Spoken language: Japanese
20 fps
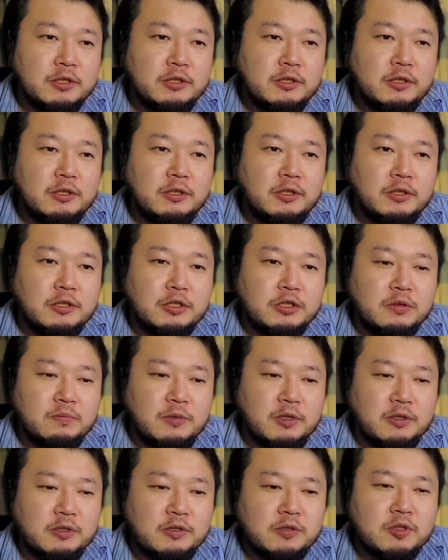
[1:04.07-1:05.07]
れていたりし
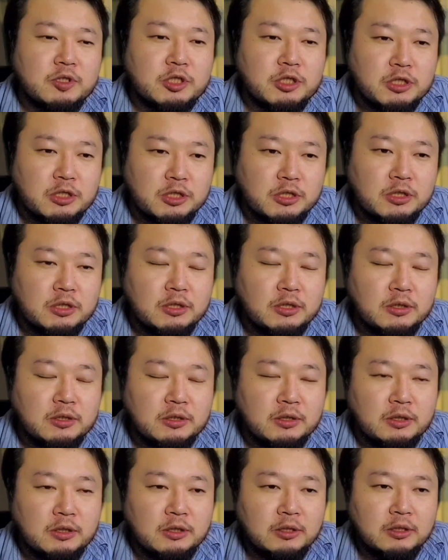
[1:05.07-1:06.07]
ますし、
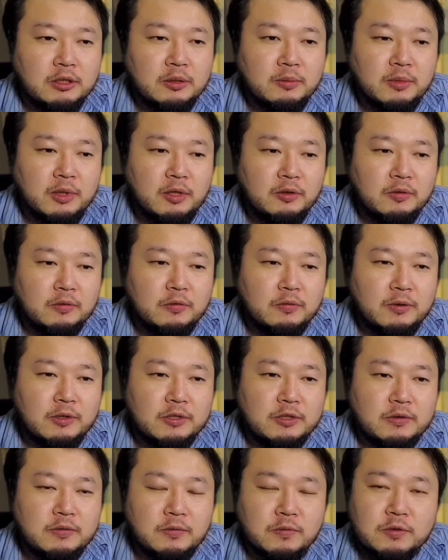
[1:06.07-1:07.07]
まあ、詳
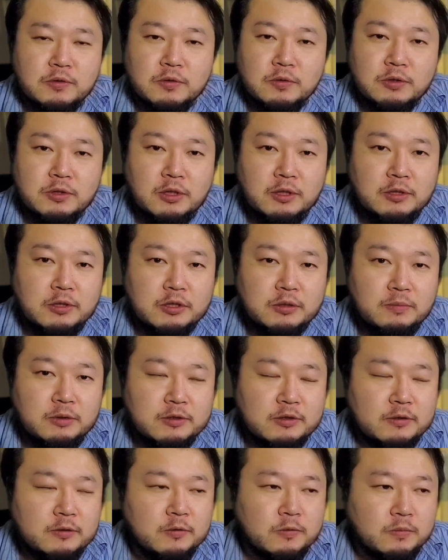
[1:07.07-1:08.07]
しく後々話し
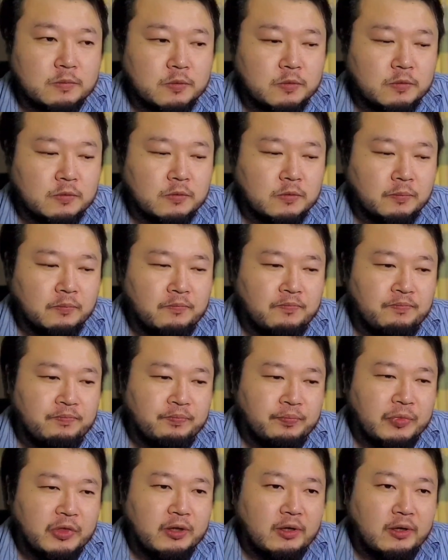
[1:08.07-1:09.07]
ますけども、
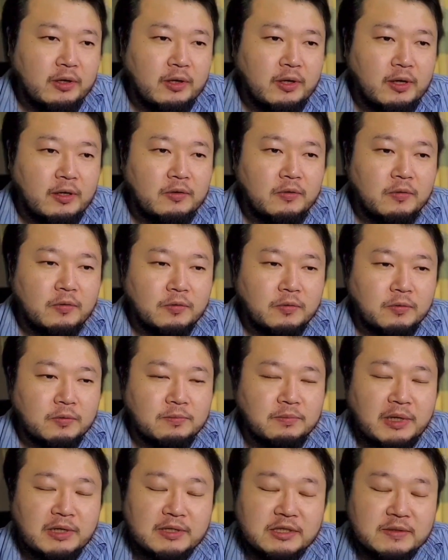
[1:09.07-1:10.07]
過去の、
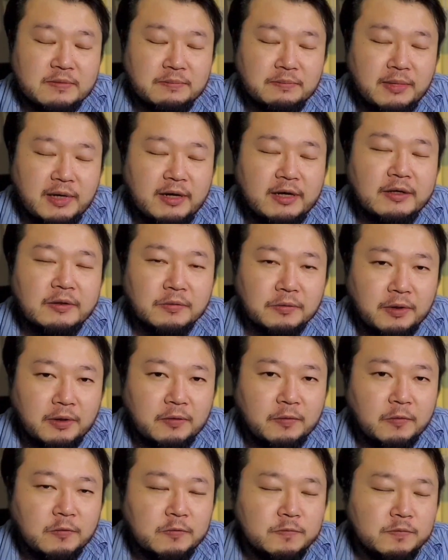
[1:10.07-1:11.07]
まあ、前のね、
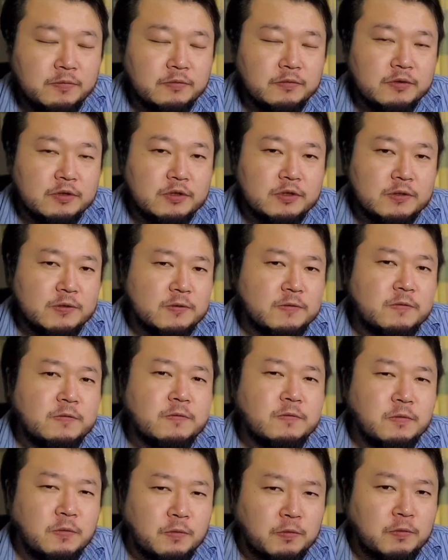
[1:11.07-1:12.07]
ROG Phone
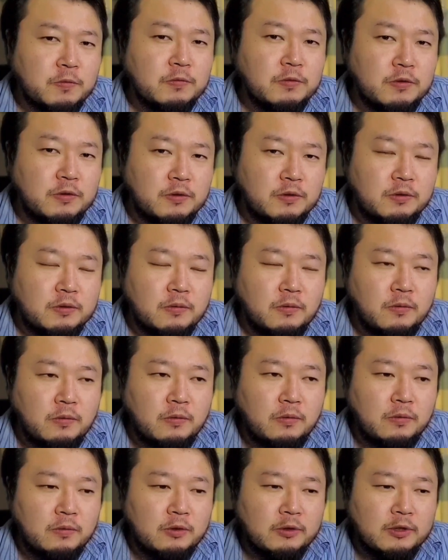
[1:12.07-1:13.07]
2の時
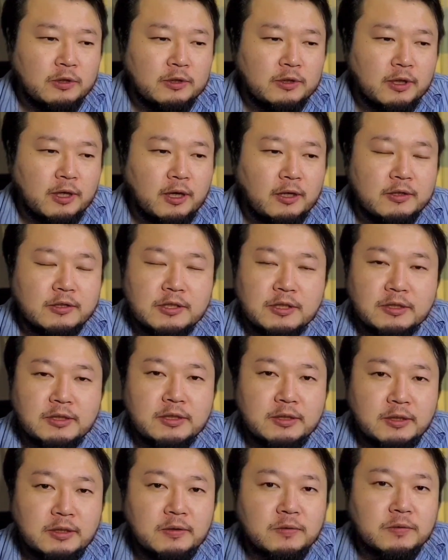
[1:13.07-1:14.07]
の
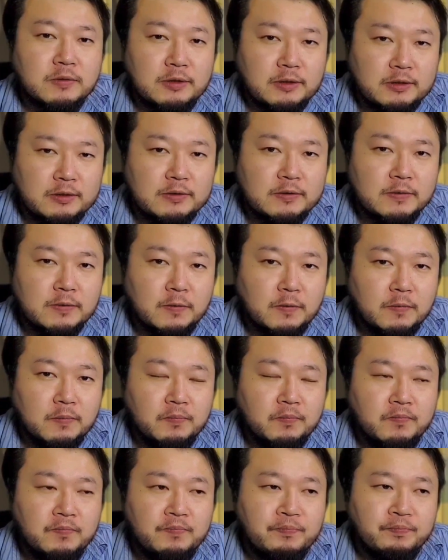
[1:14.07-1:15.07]
アクセサリー類ですよ。
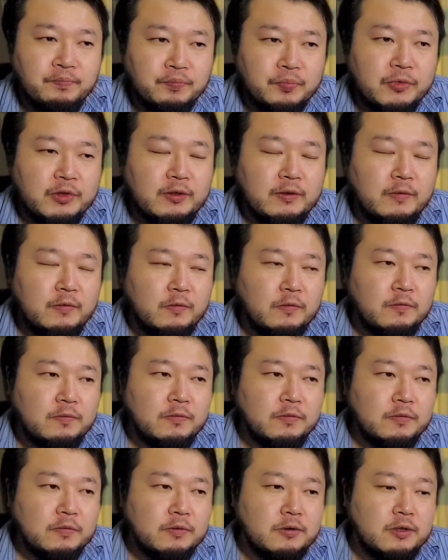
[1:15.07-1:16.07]
ね、ROG
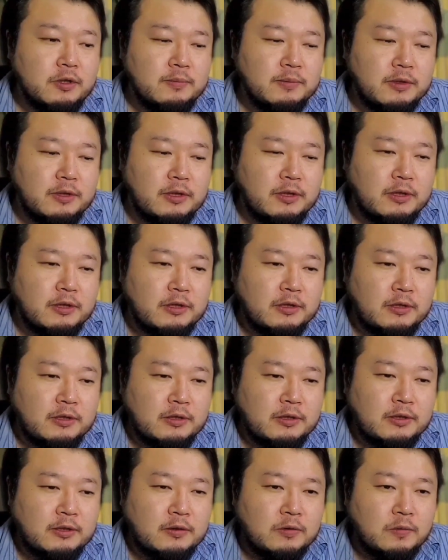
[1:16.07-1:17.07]
Phone といえば、
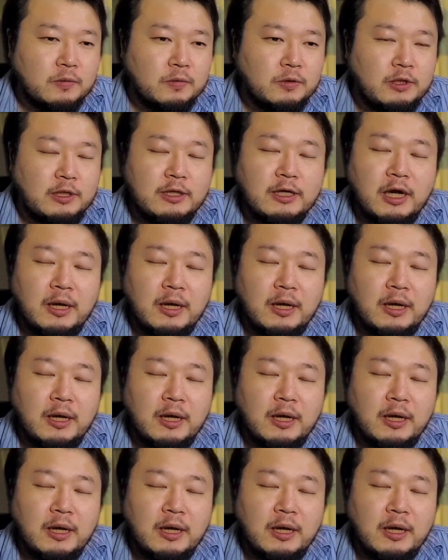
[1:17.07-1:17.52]
2